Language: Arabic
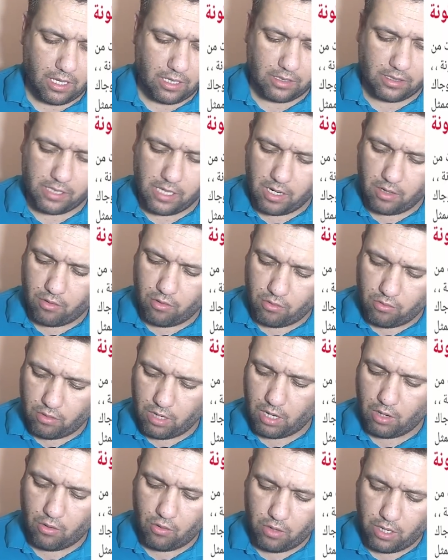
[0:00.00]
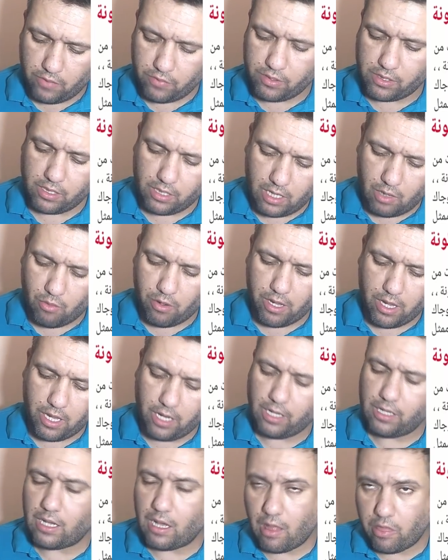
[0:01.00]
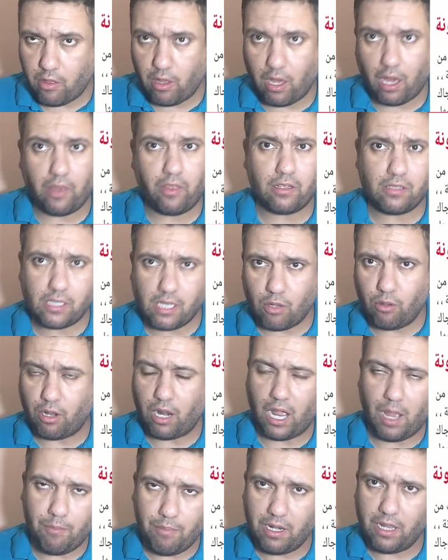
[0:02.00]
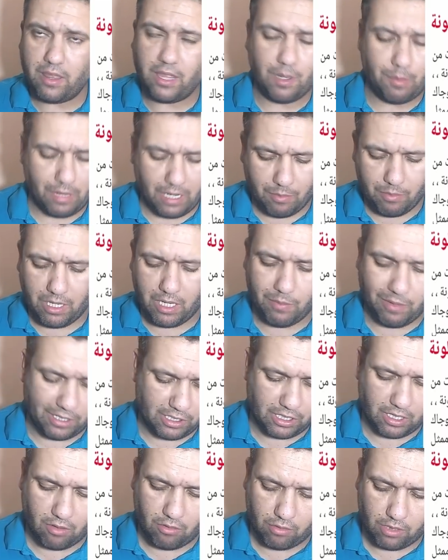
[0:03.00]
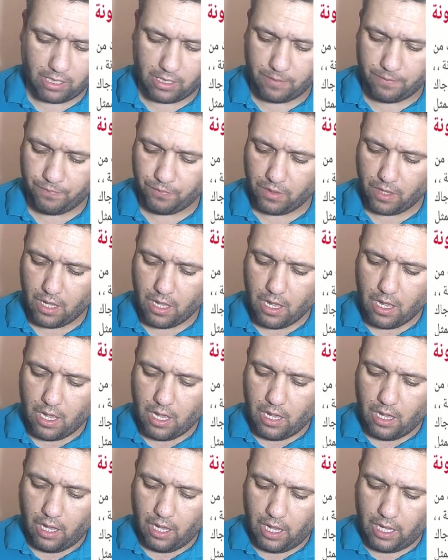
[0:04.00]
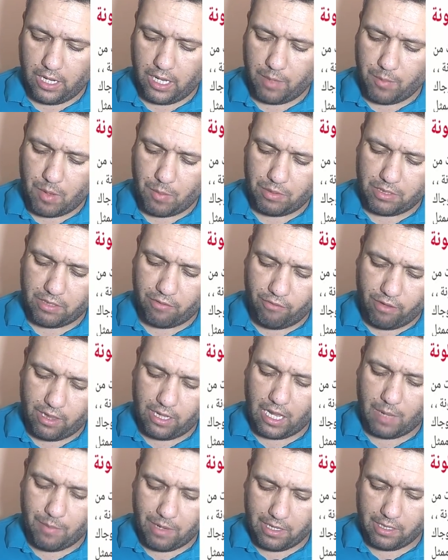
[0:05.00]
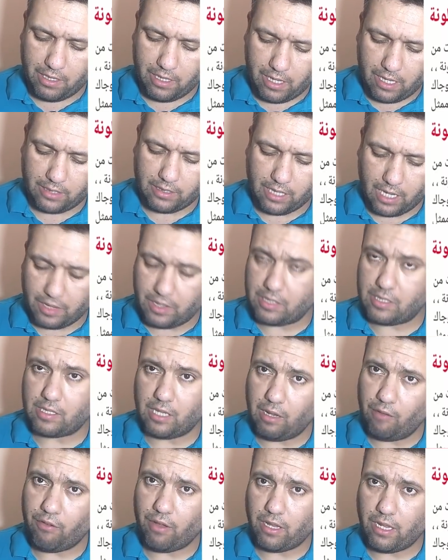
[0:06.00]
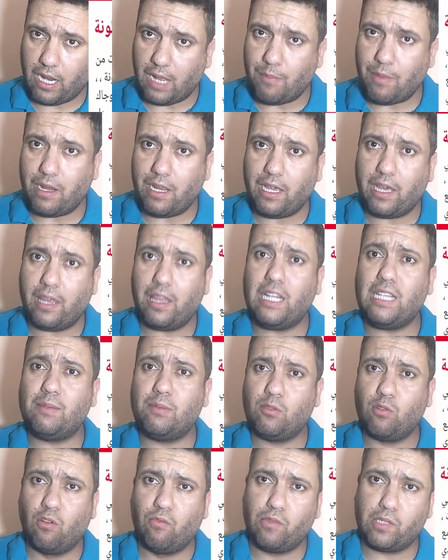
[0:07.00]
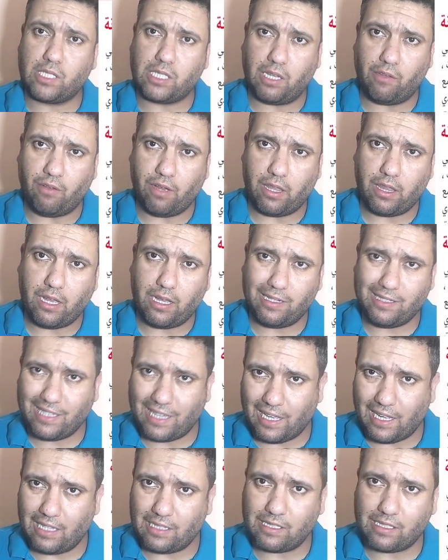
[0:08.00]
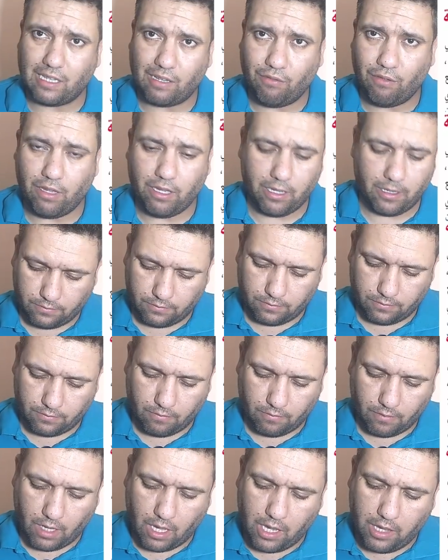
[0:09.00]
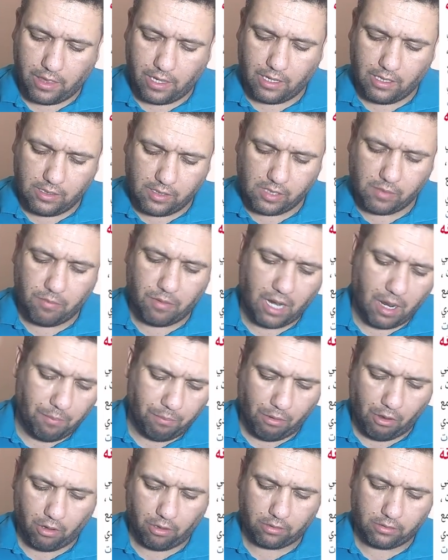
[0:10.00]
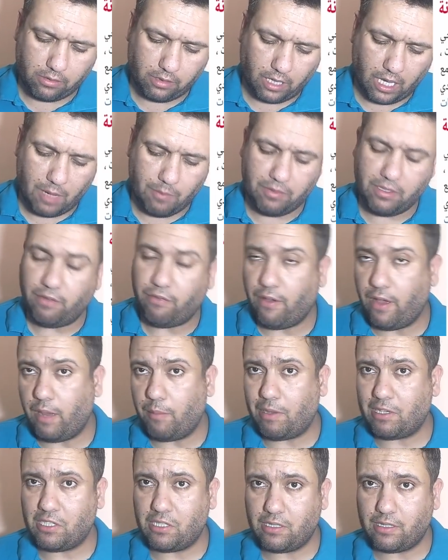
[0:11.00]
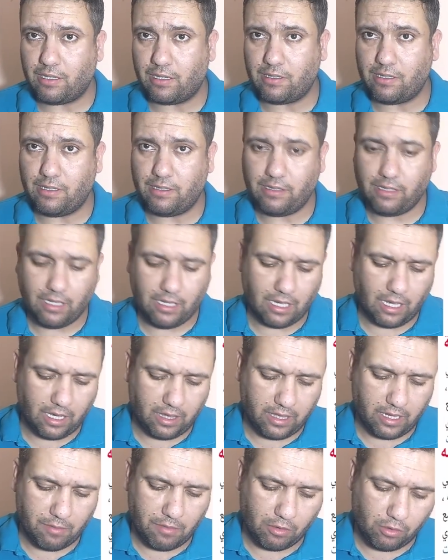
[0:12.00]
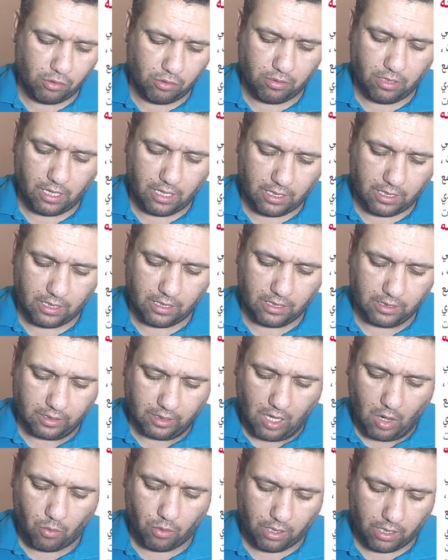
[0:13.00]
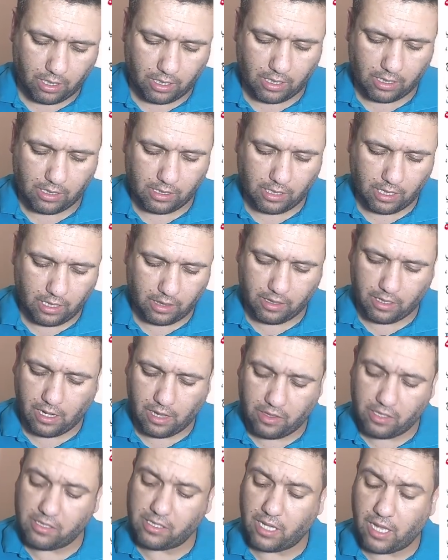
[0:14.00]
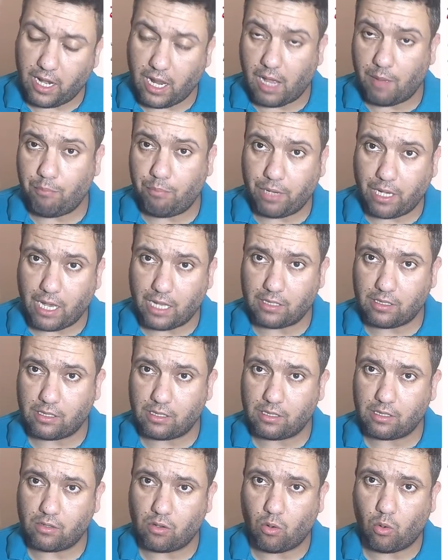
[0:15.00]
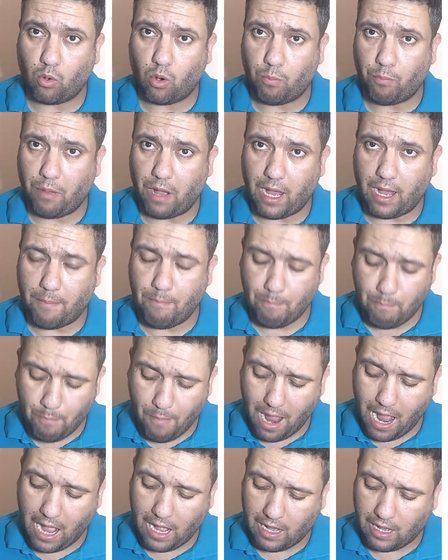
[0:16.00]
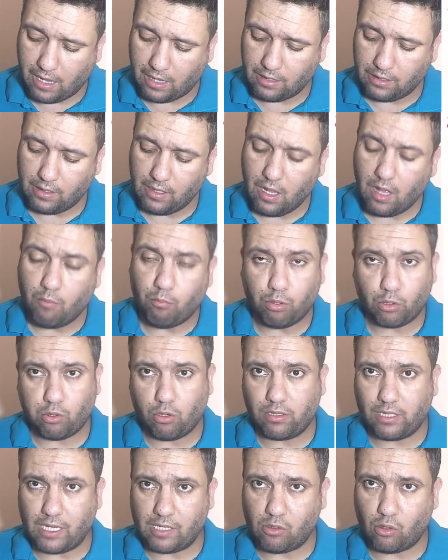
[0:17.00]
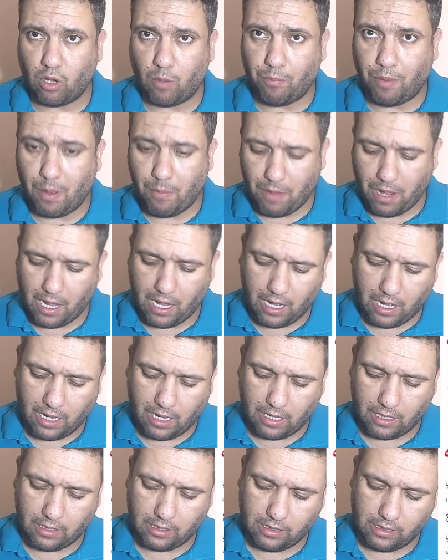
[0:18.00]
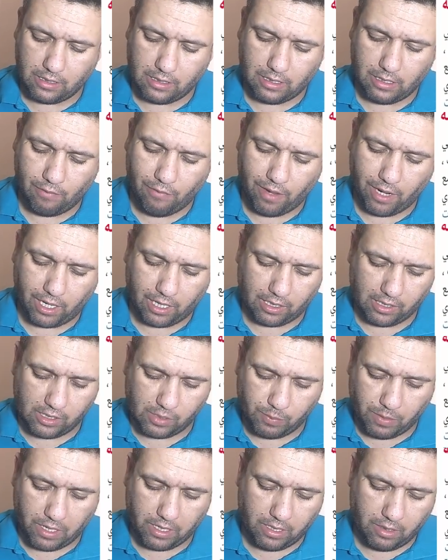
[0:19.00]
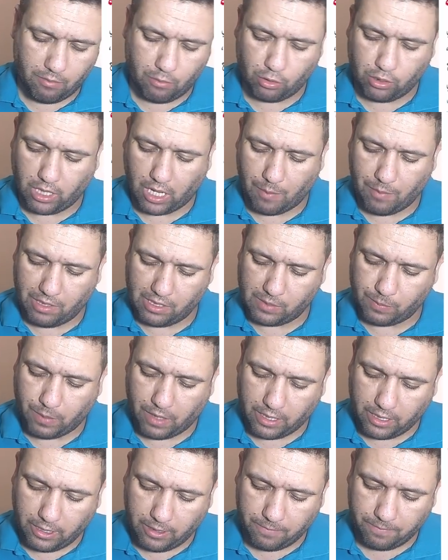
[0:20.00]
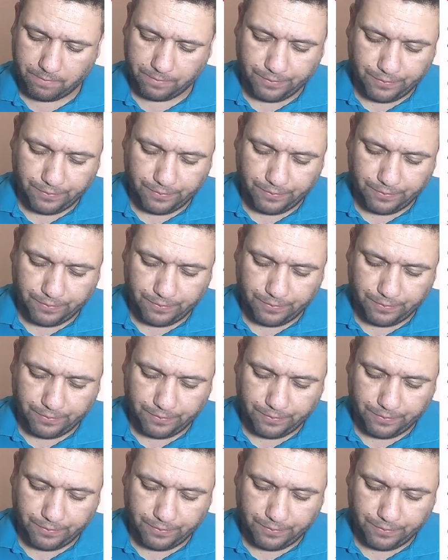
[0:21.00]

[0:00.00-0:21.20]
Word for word: سيكون له نفس النوايا يعني ايضا سيرحب بالانضمام لبرشلونه عليهم بتنفيذ العمليات هذا الصيف يعني العمليه هذه تكون في الصيف هذا الانتقالات الصيفيه ايضا اسم لابورت قلب دفاع مانشستر سيتي ايضا موجود على الطاوله حيث الذي سيلعب كاس اوروبا مع بطوله كاس اوروبا مع آه، الفريق الاسباني المنتخب الاسباني